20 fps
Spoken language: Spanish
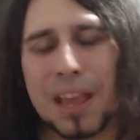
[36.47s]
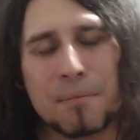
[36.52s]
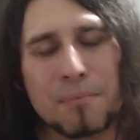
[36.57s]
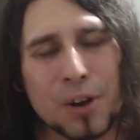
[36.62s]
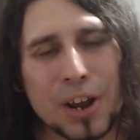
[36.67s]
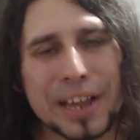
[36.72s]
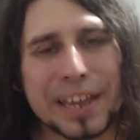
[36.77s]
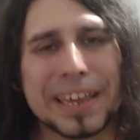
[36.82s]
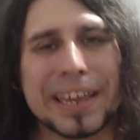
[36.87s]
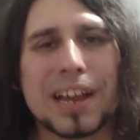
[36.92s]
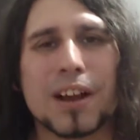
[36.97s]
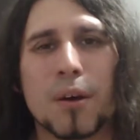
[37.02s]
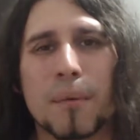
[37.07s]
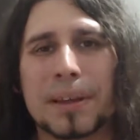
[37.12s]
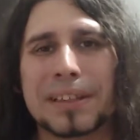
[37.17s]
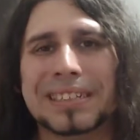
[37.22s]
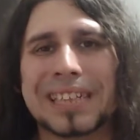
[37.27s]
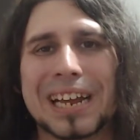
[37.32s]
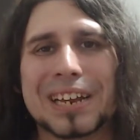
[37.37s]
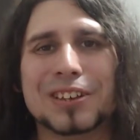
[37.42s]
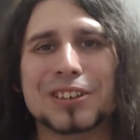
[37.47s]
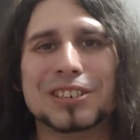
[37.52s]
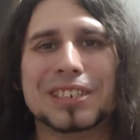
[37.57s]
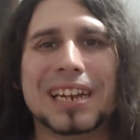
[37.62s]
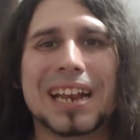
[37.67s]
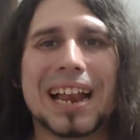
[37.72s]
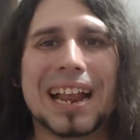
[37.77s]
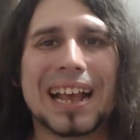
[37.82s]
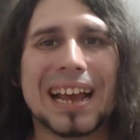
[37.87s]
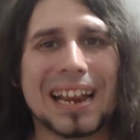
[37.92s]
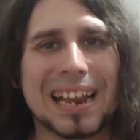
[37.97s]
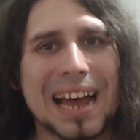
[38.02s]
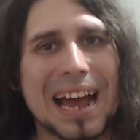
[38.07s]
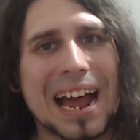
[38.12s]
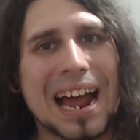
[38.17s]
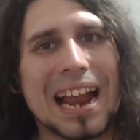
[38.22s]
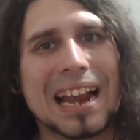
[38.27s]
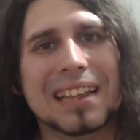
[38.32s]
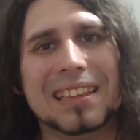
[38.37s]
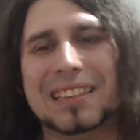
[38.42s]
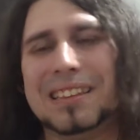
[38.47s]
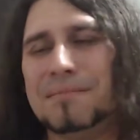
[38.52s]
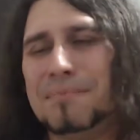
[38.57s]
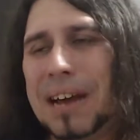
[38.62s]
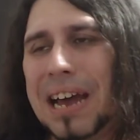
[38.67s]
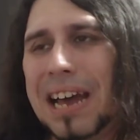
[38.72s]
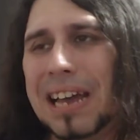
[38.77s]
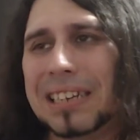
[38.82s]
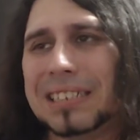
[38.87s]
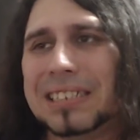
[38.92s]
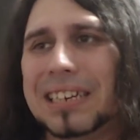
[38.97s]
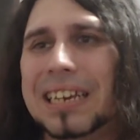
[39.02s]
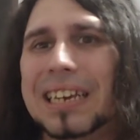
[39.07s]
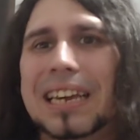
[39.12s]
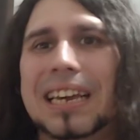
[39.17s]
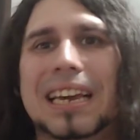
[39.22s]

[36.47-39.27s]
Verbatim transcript: por aquí en comentarios en el canal y demás.